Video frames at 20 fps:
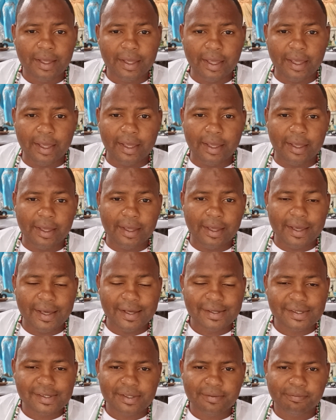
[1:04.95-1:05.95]
É,
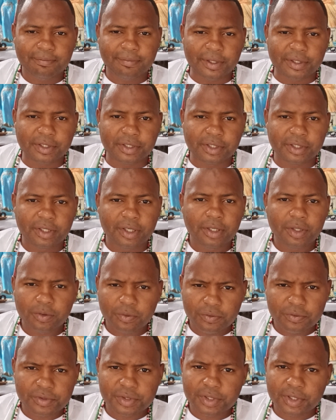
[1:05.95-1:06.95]
essa simpatia e
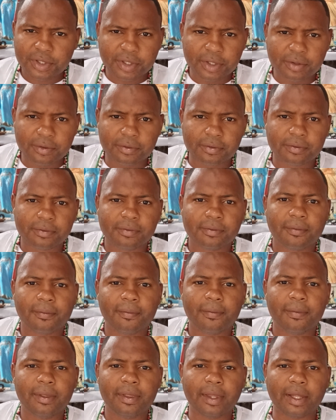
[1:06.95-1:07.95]
conseguiram,
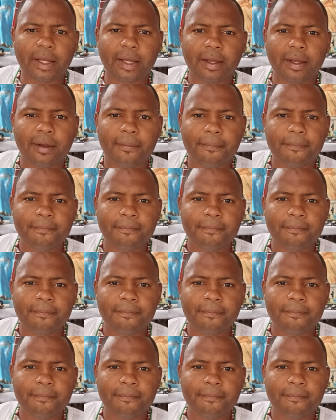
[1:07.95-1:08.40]
tá?